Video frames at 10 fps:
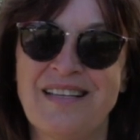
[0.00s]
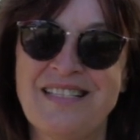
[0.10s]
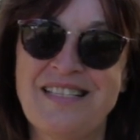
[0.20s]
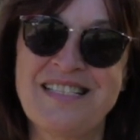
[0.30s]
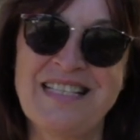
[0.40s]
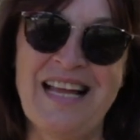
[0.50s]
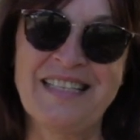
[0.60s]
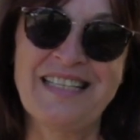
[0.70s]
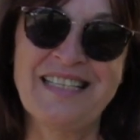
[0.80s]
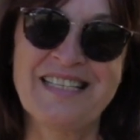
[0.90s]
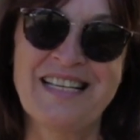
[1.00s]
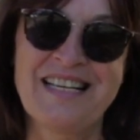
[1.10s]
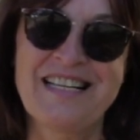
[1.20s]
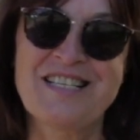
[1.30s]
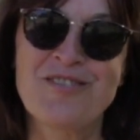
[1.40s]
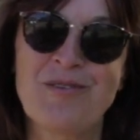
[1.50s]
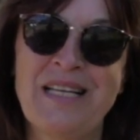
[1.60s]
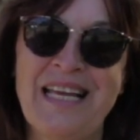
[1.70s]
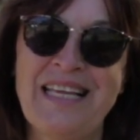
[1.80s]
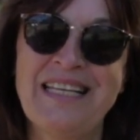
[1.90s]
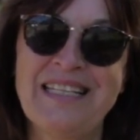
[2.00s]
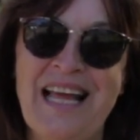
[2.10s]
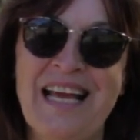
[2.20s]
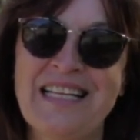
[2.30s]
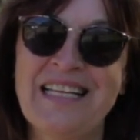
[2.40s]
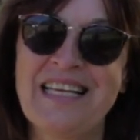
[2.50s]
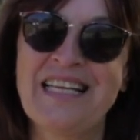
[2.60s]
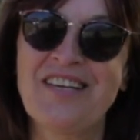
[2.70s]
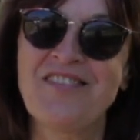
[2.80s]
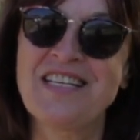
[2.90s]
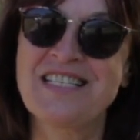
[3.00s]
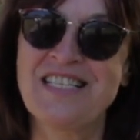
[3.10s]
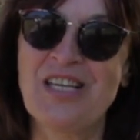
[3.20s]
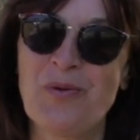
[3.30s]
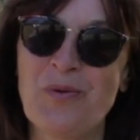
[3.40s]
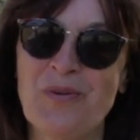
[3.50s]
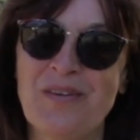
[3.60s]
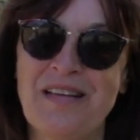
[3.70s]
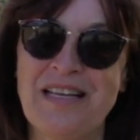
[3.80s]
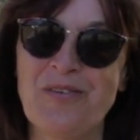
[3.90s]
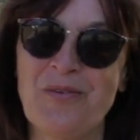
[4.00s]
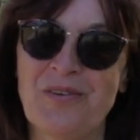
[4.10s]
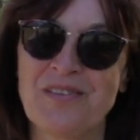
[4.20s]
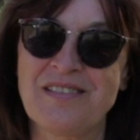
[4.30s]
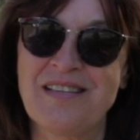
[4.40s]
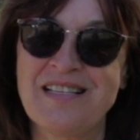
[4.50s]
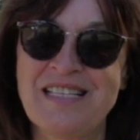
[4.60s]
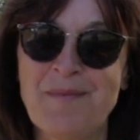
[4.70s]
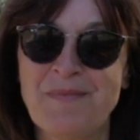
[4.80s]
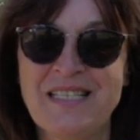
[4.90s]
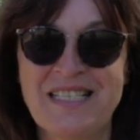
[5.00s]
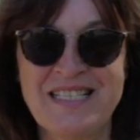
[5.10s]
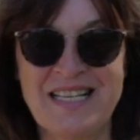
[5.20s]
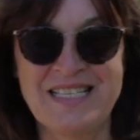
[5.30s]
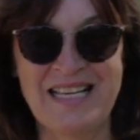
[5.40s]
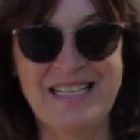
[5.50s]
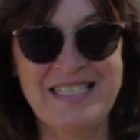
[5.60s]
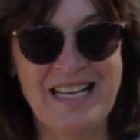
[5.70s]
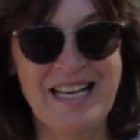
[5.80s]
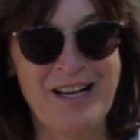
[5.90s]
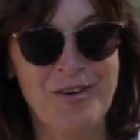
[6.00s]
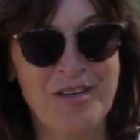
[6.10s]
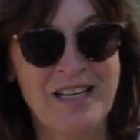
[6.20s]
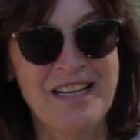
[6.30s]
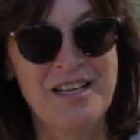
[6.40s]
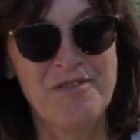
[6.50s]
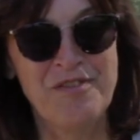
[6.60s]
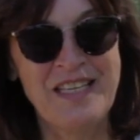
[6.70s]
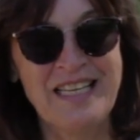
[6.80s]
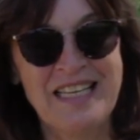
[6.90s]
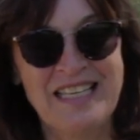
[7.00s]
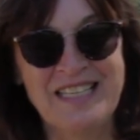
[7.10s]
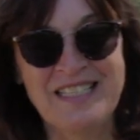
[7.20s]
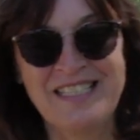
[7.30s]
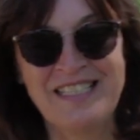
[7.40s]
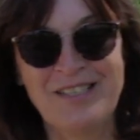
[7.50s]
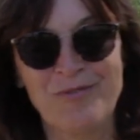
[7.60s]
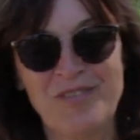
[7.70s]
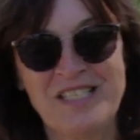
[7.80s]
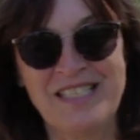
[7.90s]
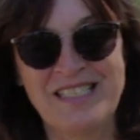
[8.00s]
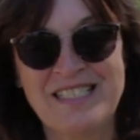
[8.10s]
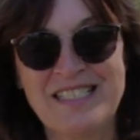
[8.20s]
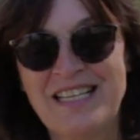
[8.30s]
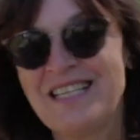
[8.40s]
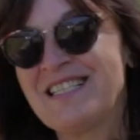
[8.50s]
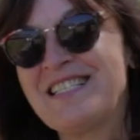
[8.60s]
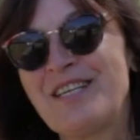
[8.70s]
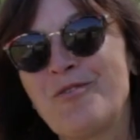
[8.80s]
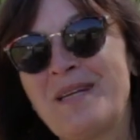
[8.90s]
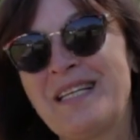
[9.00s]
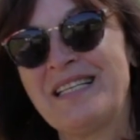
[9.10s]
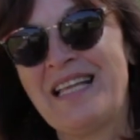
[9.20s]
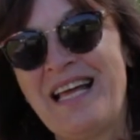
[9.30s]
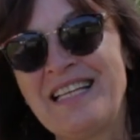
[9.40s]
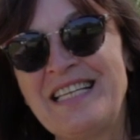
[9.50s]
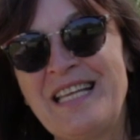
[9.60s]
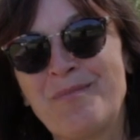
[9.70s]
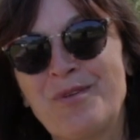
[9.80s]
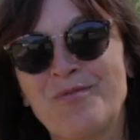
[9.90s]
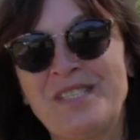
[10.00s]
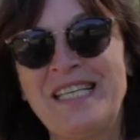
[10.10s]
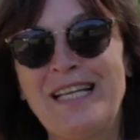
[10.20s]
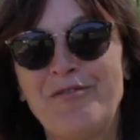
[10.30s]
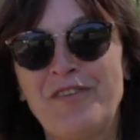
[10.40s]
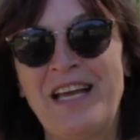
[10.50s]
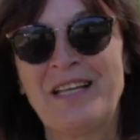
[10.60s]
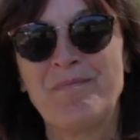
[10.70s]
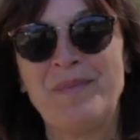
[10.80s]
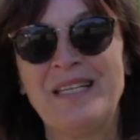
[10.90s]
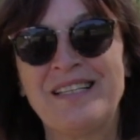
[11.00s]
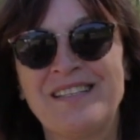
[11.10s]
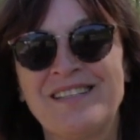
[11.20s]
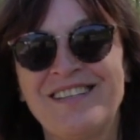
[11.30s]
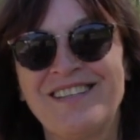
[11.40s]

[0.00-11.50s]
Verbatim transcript: Das ist gar nicht so leicht eingängig, wie es sich anhört. Es gibt in dieser Zeit ja auch viele Hirtinnen und Hirten, die sich umeinander annehmen und die Hilfe anbieten.